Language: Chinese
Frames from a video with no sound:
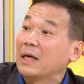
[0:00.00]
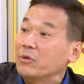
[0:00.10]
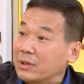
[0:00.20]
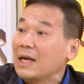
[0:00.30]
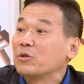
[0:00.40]

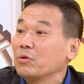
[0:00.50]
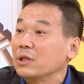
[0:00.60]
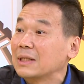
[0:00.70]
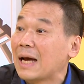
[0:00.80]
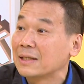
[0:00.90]
友善，做
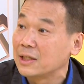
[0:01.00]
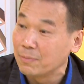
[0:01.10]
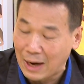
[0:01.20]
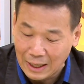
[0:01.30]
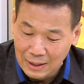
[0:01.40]
的是他七
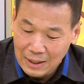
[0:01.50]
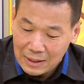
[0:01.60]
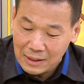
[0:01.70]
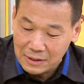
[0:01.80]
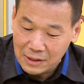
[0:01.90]
趴，
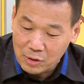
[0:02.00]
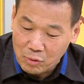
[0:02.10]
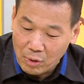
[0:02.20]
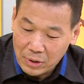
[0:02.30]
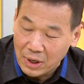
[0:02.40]
可是
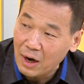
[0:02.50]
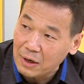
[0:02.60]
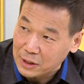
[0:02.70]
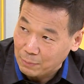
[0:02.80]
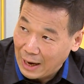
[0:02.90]
锅有
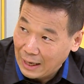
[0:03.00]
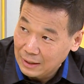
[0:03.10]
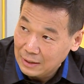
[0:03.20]
二十趴，